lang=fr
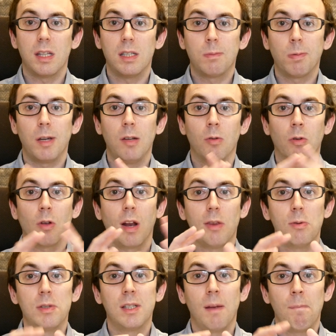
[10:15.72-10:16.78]
esprit donc dans la
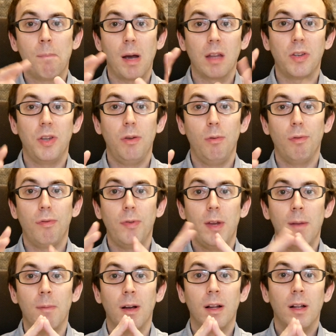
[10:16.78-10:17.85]
deuxième partie du
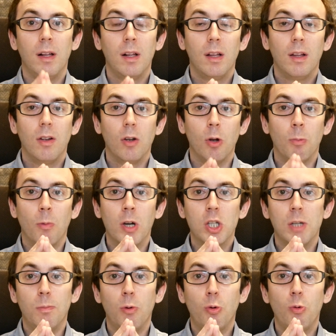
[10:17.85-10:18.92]
film. moi,
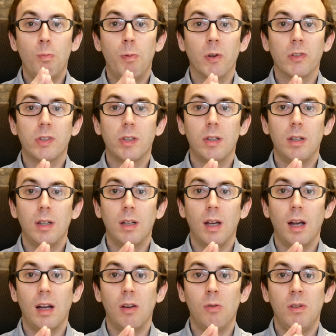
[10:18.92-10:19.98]
j'ai beaucoup pensé
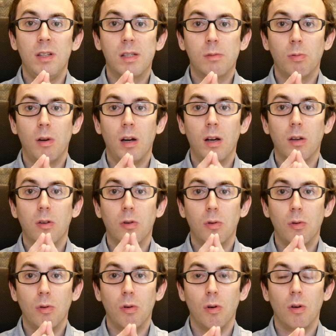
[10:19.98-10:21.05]
à une histoire
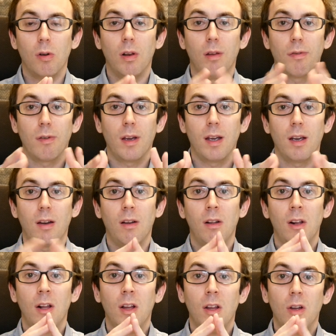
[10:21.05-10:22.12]
que les frères
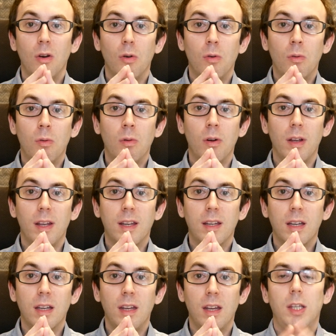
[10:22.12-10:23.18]
ont
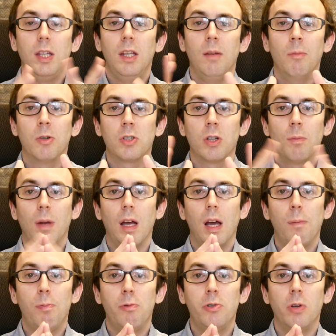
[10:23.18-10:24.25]
écrit, qui me semble
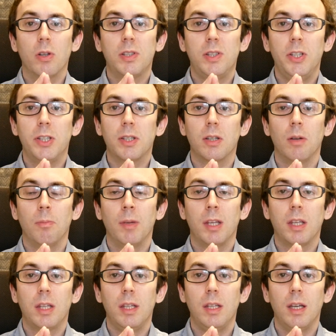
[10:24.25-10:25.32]
à plusieurs titres, mais
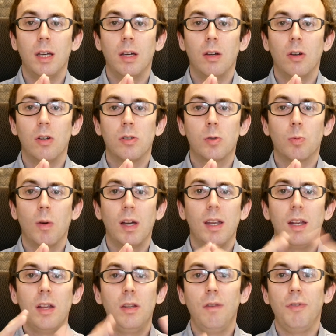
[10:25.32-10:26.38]
qui est soit
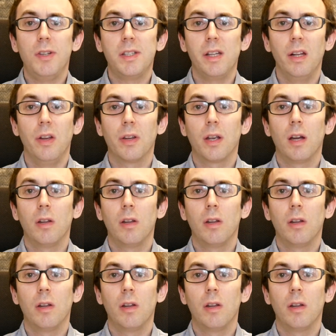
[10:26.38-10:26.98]
il est difficile d'être